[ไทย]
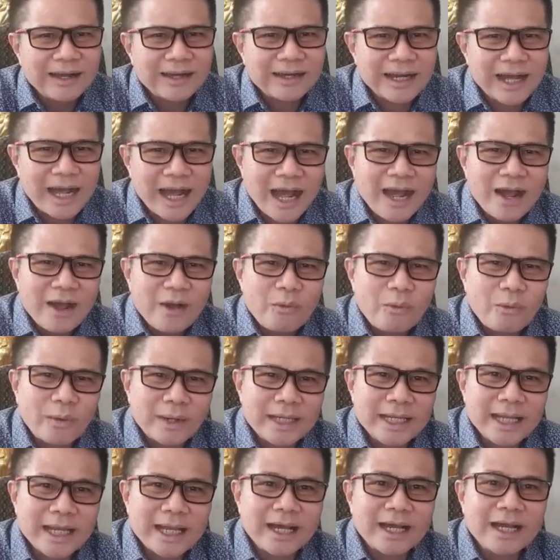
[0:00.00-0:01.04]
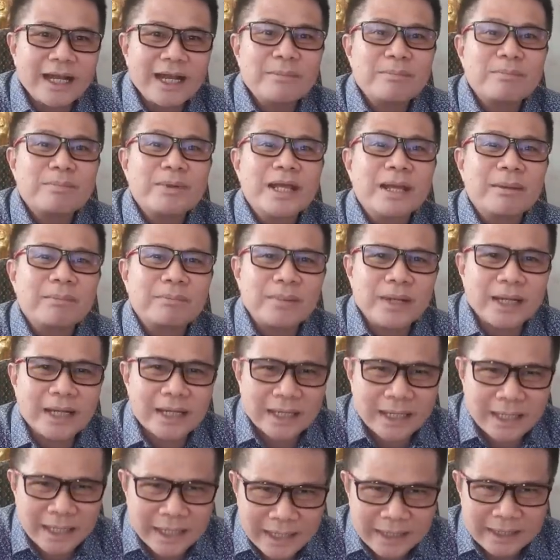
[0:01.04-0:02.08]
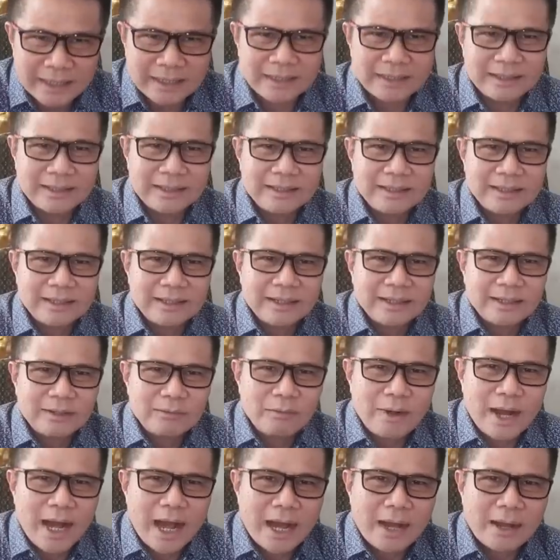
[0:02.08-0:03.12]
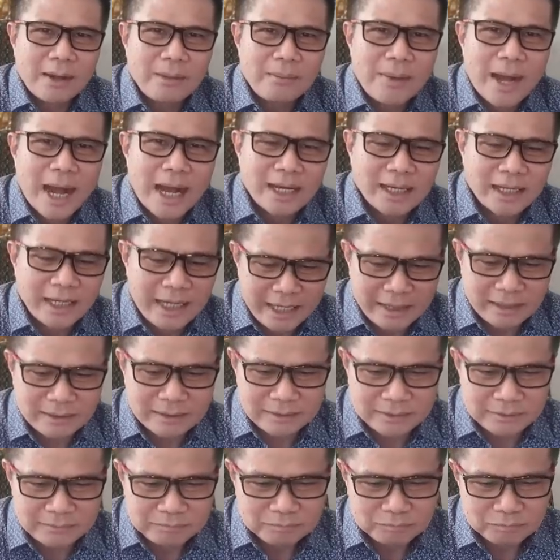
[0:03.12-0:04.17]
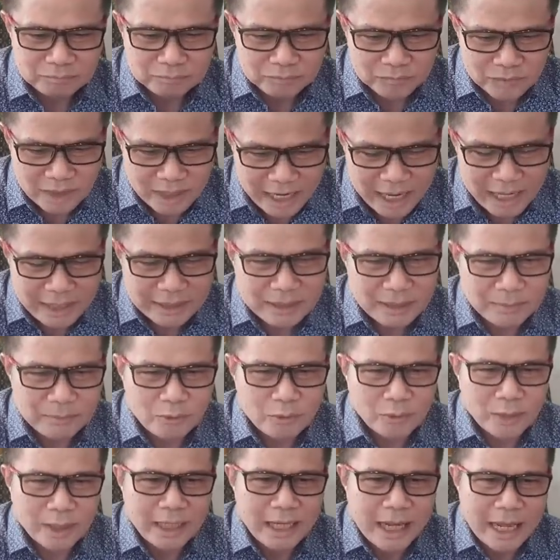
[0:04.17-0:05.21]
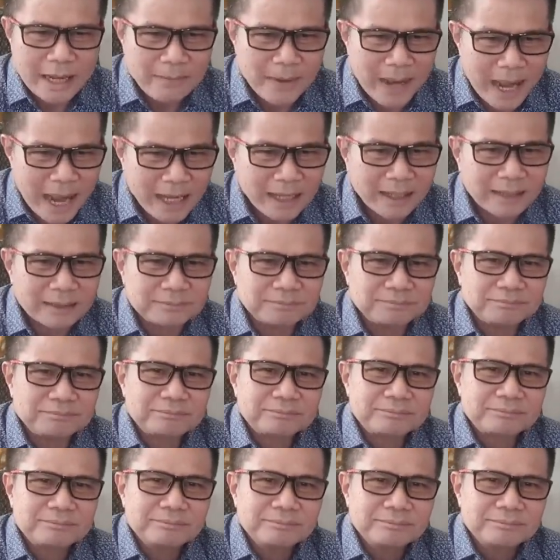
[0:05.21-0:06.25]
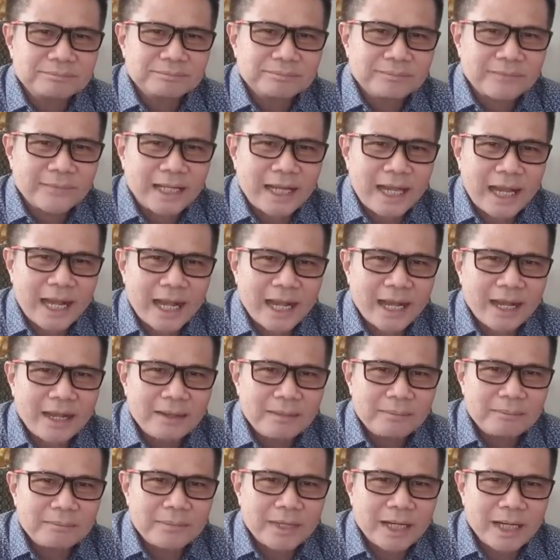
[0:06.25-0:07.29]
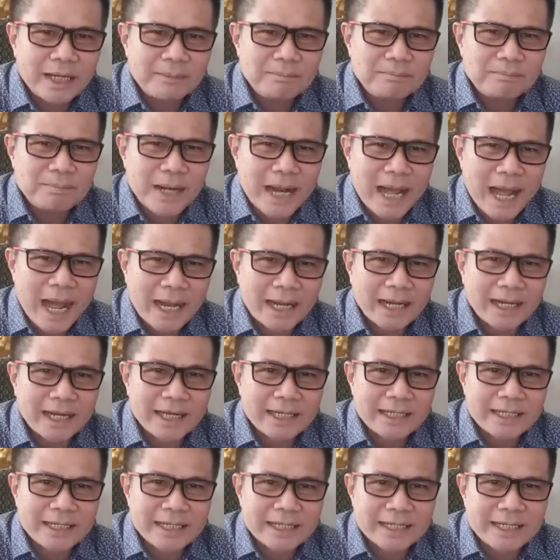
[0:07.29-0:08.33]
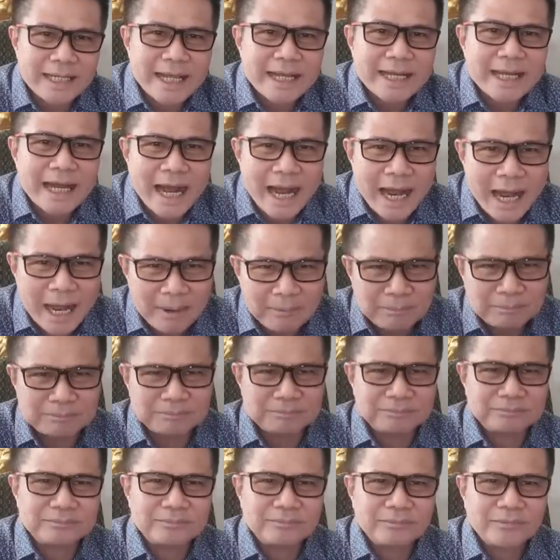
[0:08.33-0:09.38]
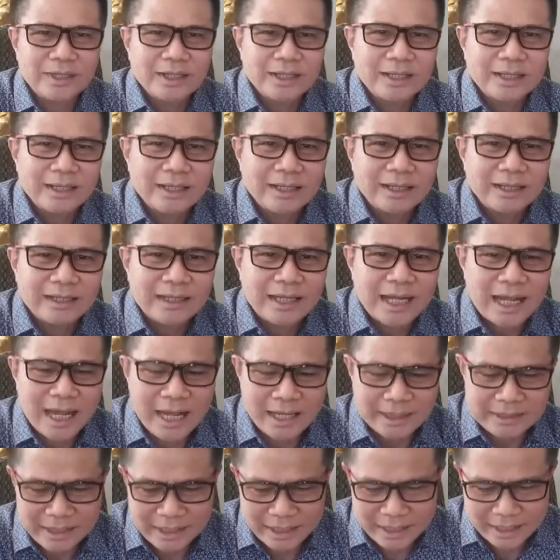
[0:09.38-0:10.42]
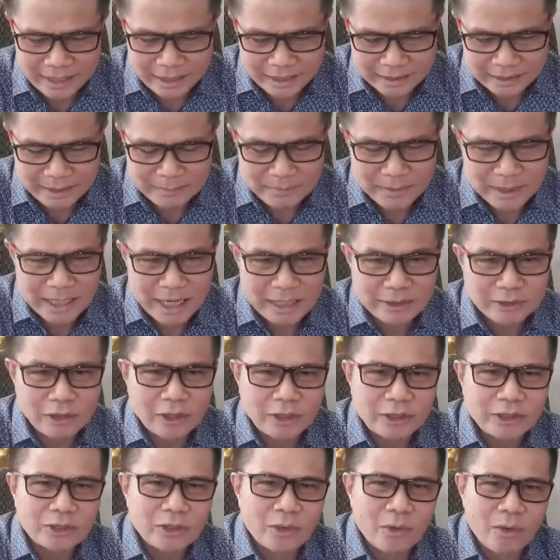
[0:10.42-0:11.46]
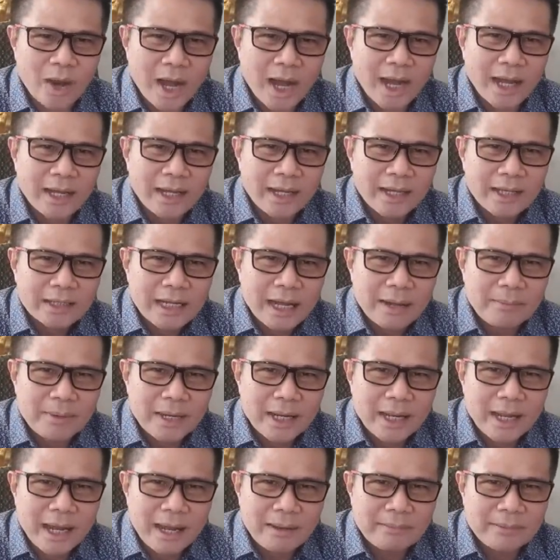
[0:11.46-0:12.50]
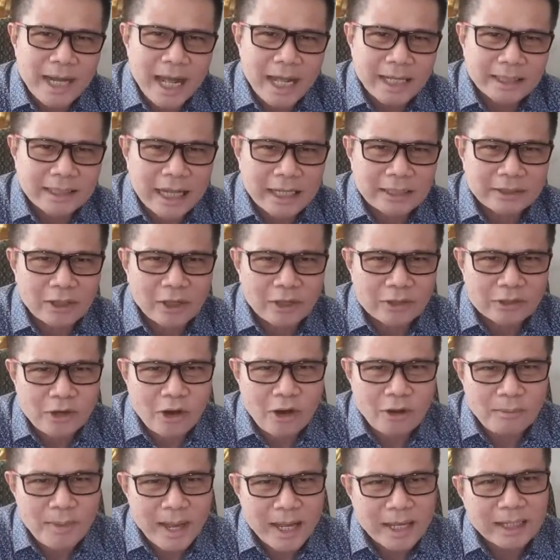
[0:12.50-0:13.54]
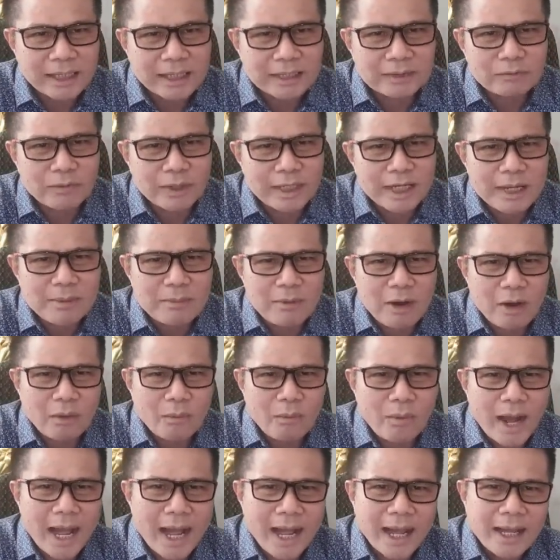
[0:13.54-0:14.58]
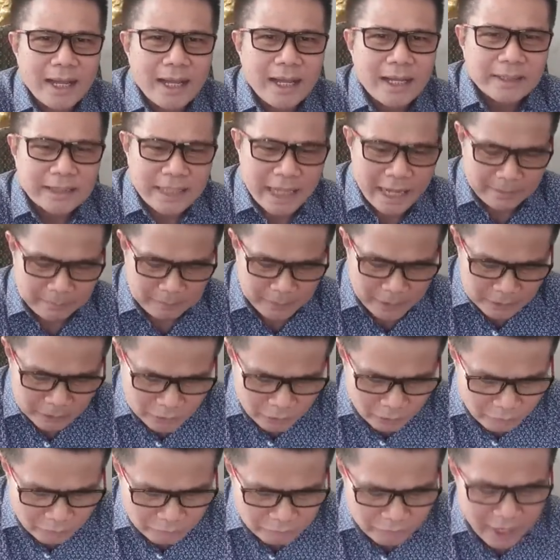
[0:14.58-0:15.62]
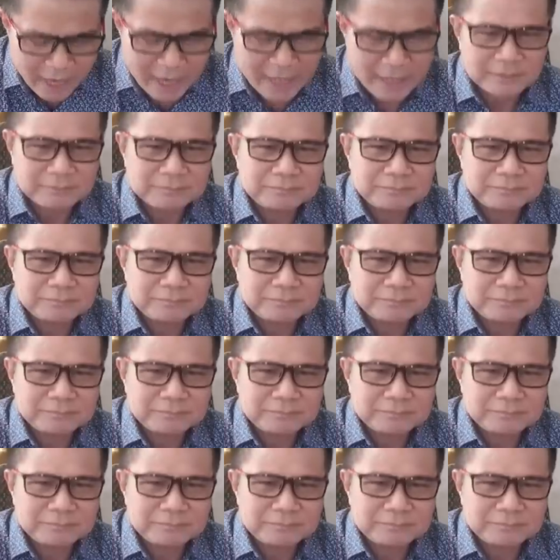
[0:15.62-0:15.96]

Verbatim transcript: นะวันนี้ก็เลยเปรียบเลยว่าพรรคเล็กนะจำนวนหลายพรรคนะเหมือนปลากระดีได้น้ำนะที่ธรรมนัสถอนตัวทำให้อำนาจการต่อรองมากขึ้นวันนี้บอกว่าแตกเป็นสองฝ่าย